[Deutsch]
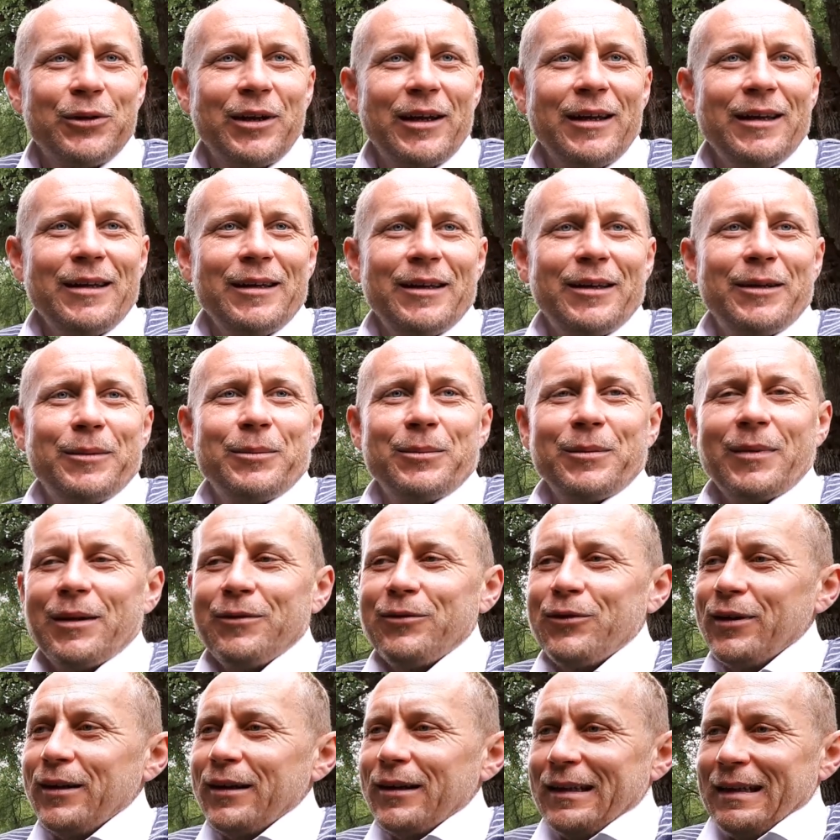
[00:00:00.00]
oder ähnlichem
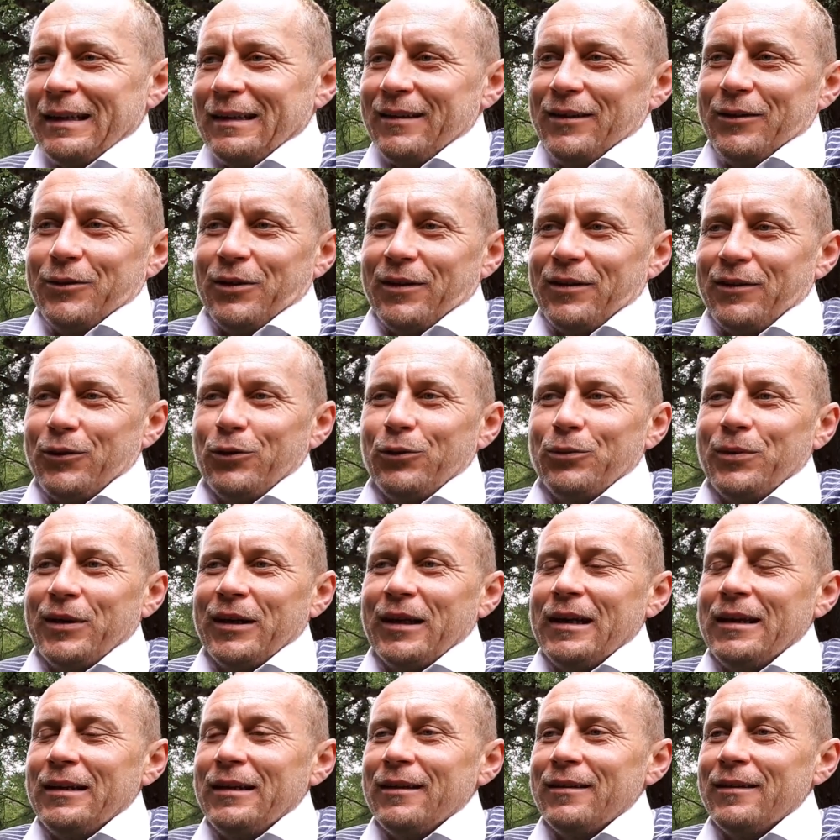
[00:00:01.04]
einfach Situationen
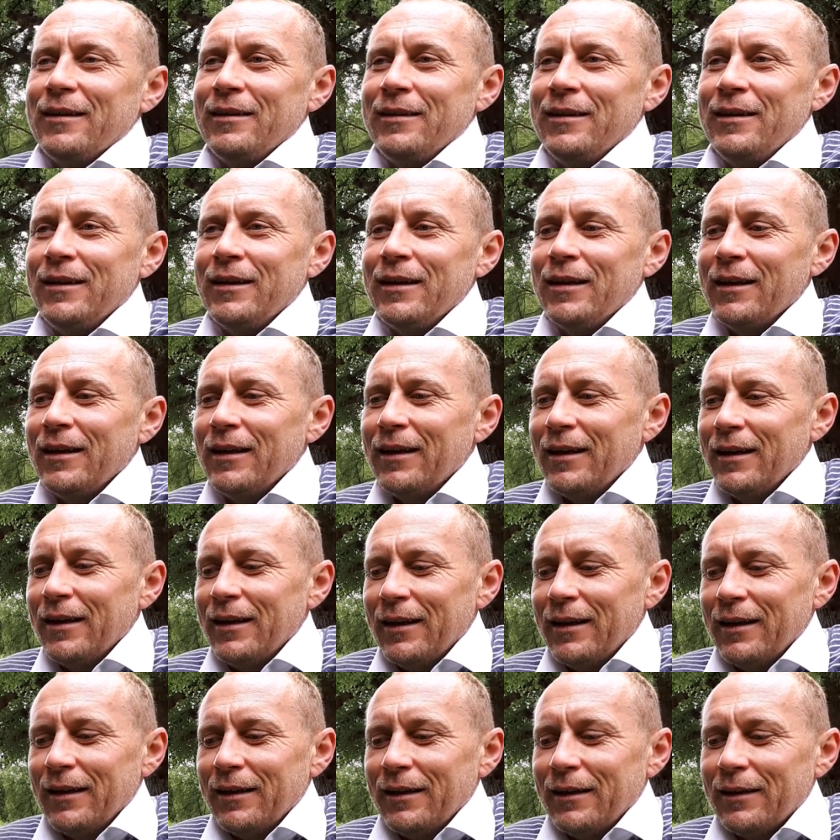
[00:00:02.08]
begegnet sind, die
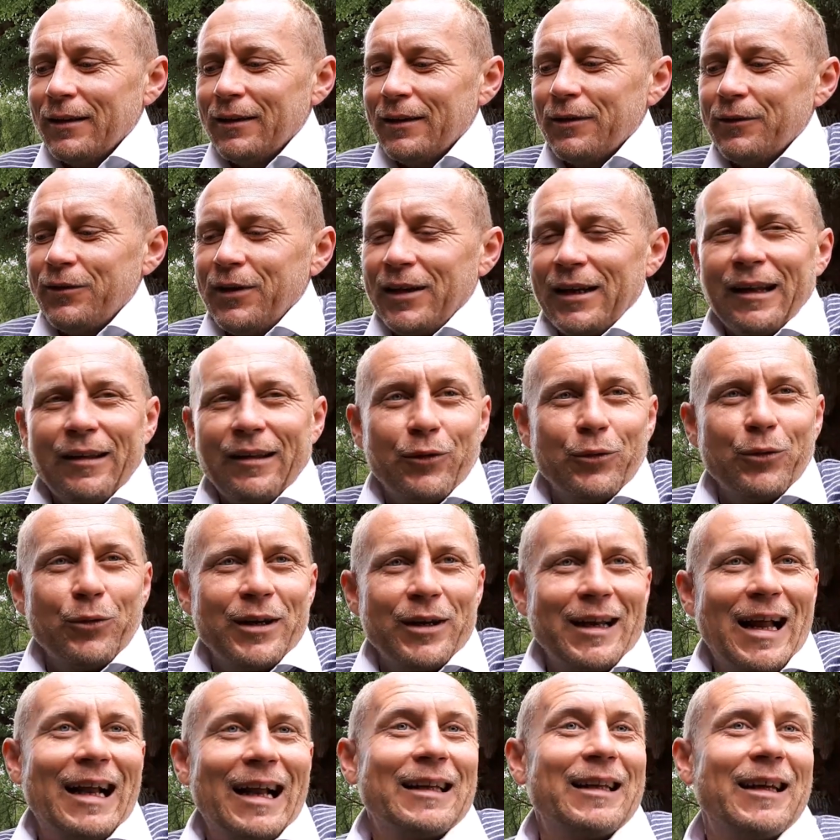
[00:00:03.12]

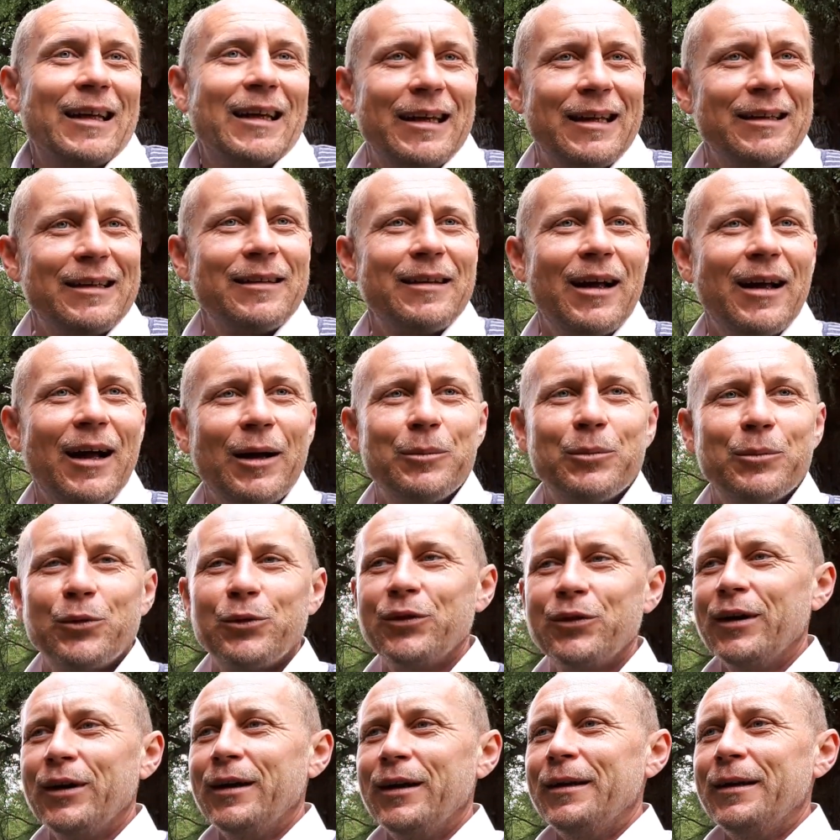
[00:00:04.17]
Verletzungen angerichtet haben.
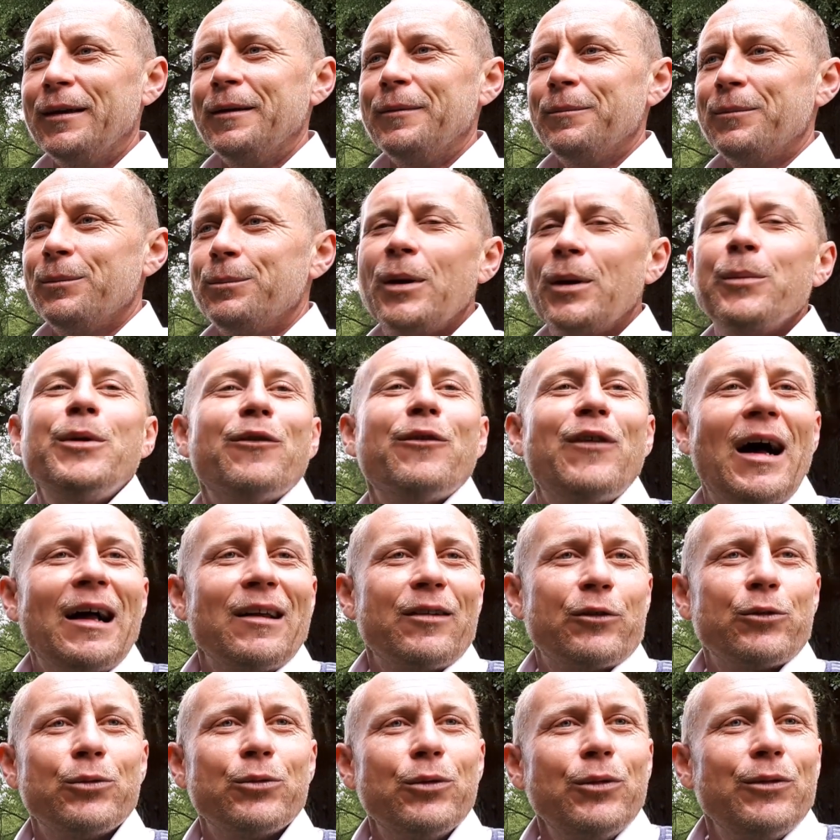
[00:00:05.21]
Und bei mir war
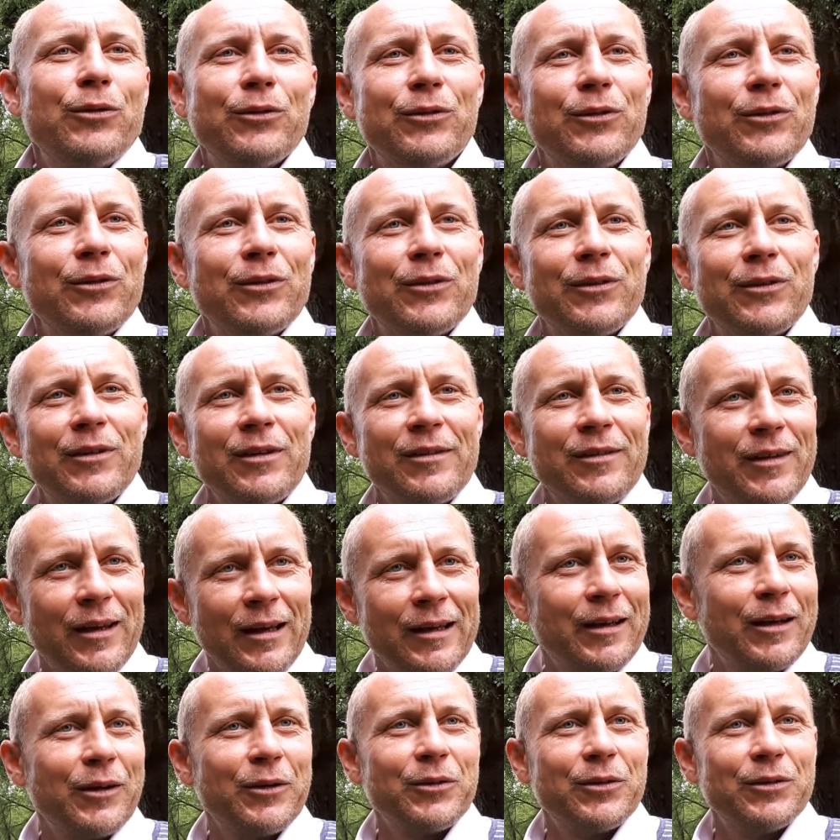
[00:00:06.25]
es so. Das ist der
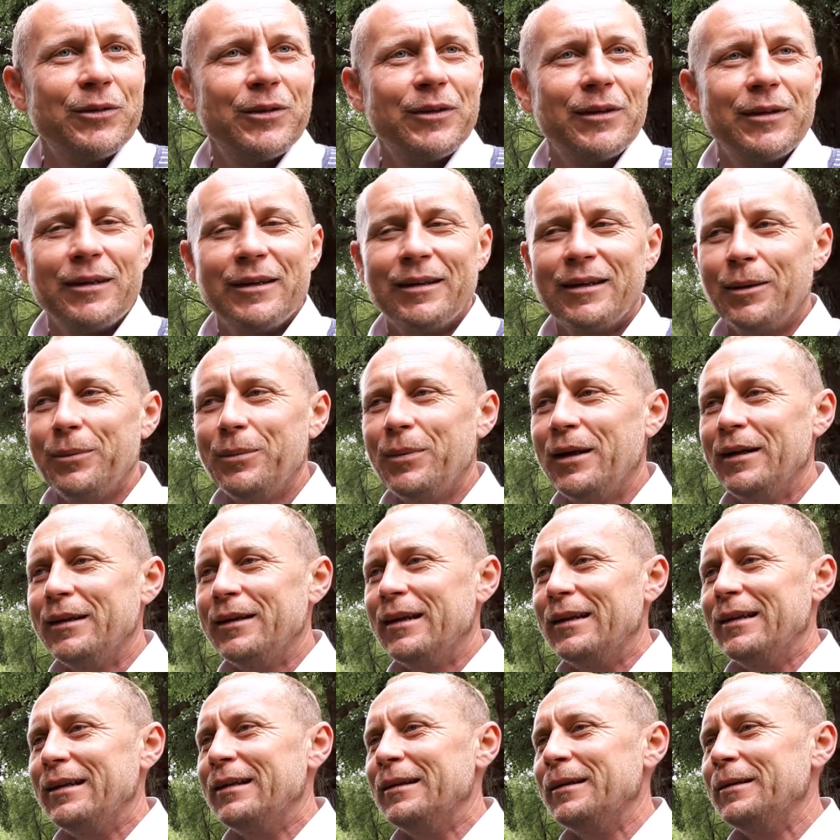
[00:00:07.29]
Hintergrund. Ich habe halt
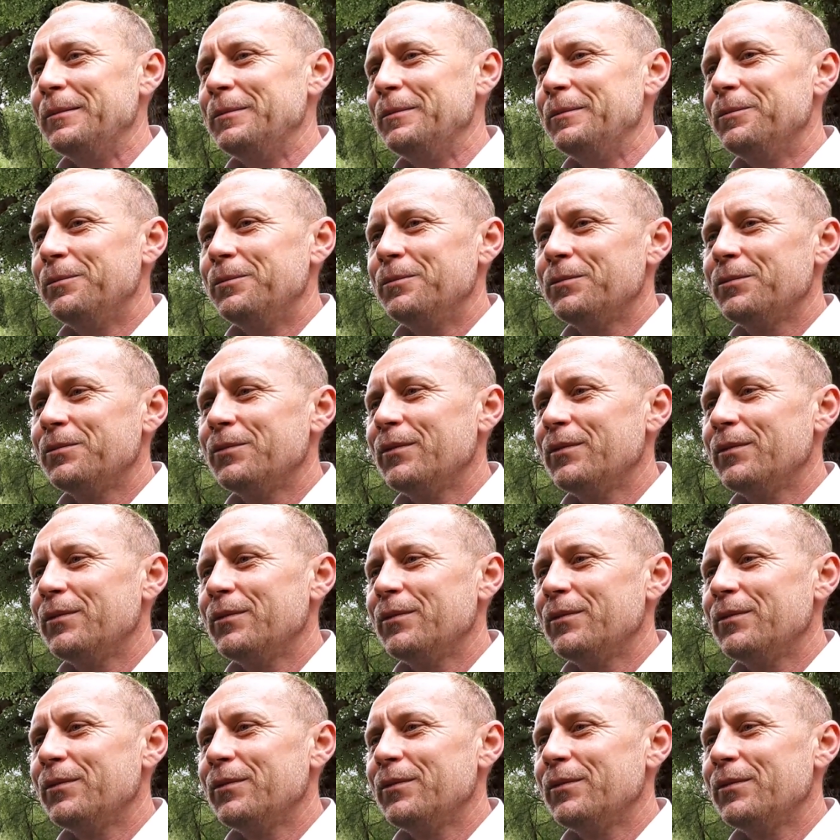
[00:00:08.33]
ähm,